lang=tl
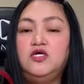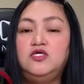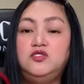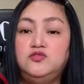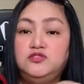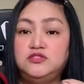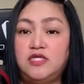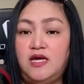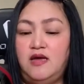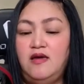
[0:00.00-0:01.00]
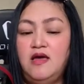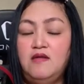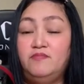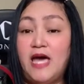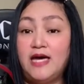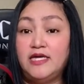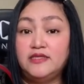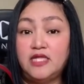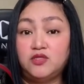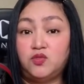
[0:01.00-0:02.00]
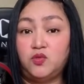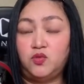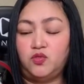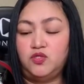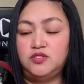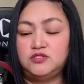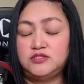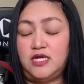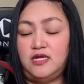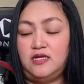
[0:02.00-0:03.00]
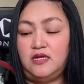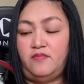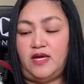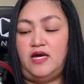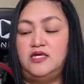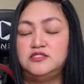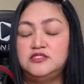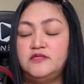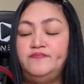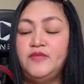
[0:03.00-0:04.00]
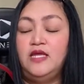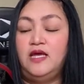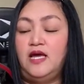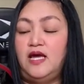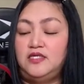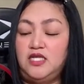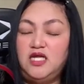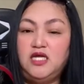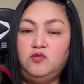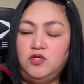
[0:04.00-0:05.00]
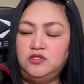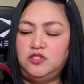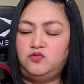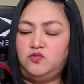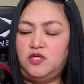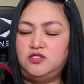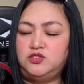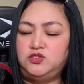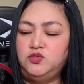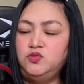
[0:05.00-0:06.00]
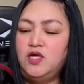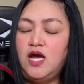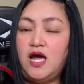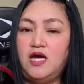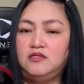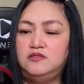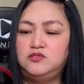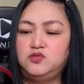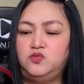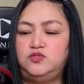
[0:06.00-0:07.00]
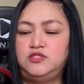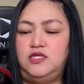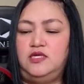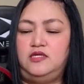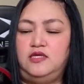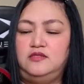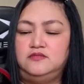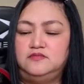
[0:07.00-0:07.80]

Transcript: yung sa packet na to, sa labas, ang nilagay ko lang dito guys, yung aking susi. Ayan.